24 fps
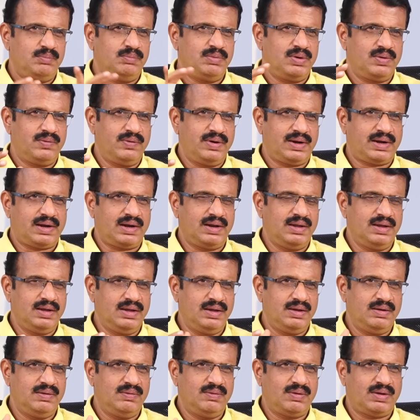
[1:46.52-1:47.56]
మనం ఎట్లా
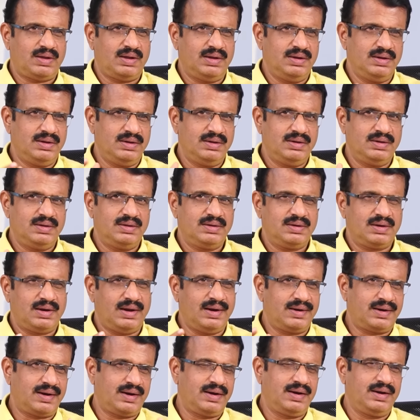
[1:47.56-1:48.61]
ఒక
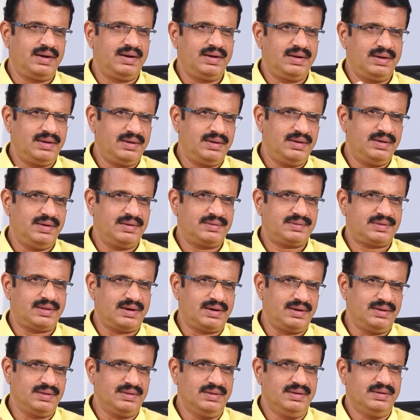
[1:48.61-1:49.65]
లాటరీ
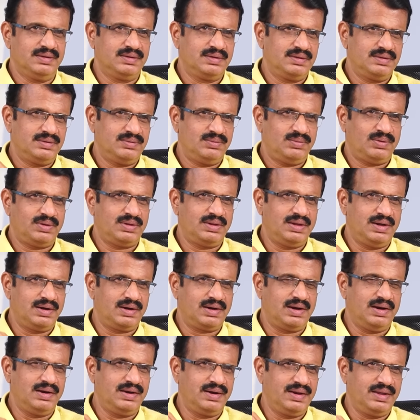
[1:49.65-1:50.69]
వేస్తారు కదా ఒక
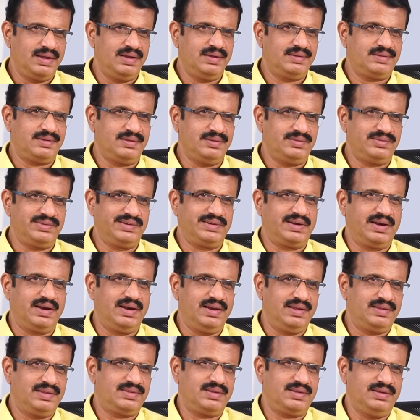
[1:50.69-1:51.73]
దాంట్లో అన్నీ వేసి
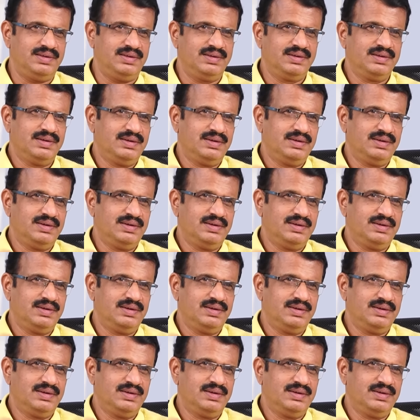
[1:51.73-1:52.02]
చిట్టీలు వేసి